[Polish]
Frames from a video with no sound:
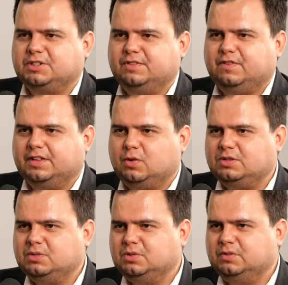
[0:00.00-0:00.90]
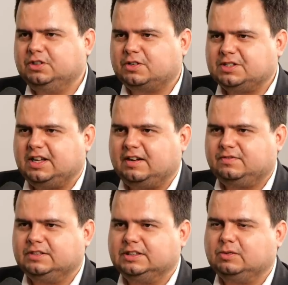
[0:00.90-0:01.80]
pozrywanych łańcuchów
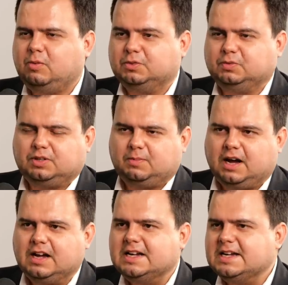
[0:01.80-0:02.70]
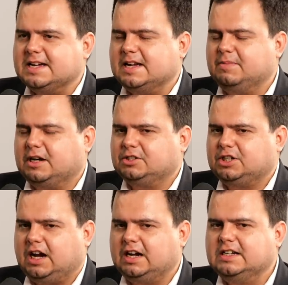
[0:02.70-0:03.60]
dostaw, kłopot, które ma
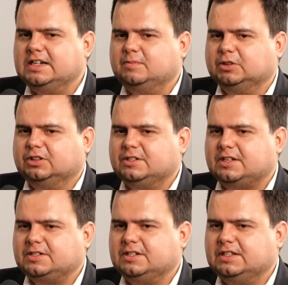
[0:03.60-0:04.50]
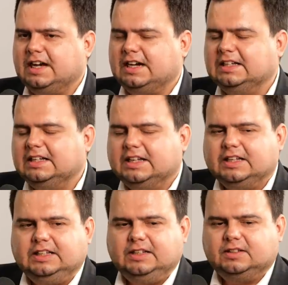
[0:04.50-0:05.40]
branża motoryzacyjna.
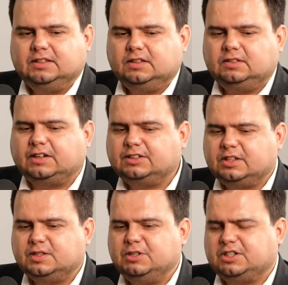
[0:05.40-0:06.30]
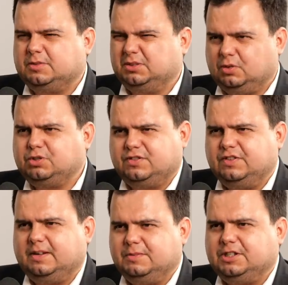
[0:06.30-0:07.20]
I, e, ale do czego zmierzam? Że to już jest
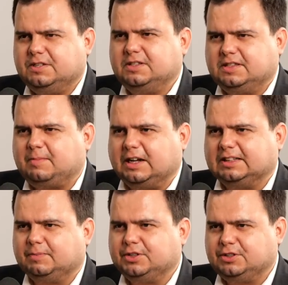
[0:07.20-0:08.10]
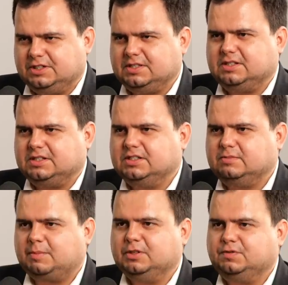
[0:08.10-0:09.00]
wiele miesięcy tematem. To, że jest, e,
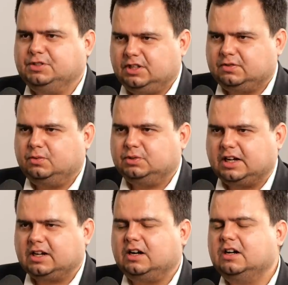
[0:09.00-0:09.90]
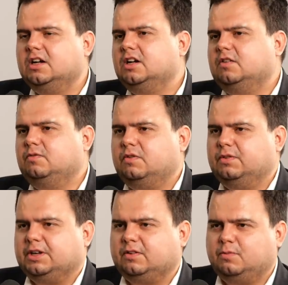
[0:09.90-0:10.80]
mamy oczywiście od lutego,
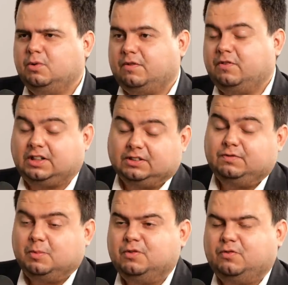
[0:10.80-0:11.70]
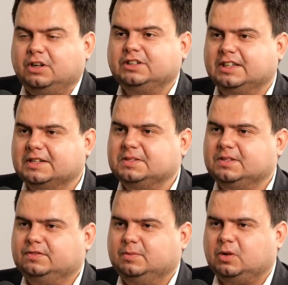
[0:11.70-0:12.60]
lutego wybuchła wojna. Wybuch wojny jest
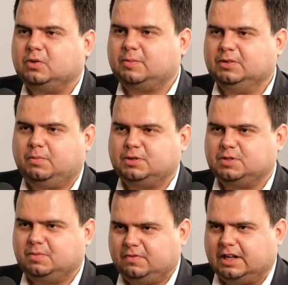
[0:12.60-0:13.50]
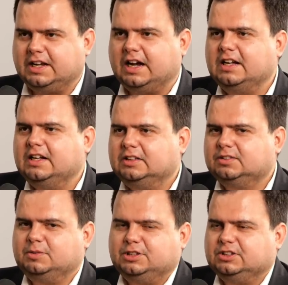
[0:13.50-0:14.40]
w tym roku, jak będą podsumowania,
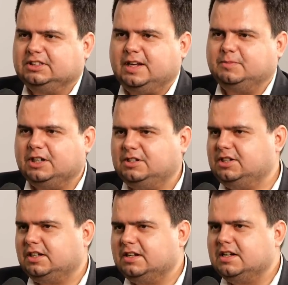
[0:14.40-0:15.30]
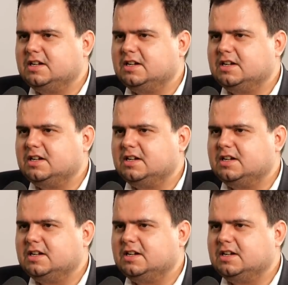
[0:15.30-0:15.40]
to myślę, że to jest game changer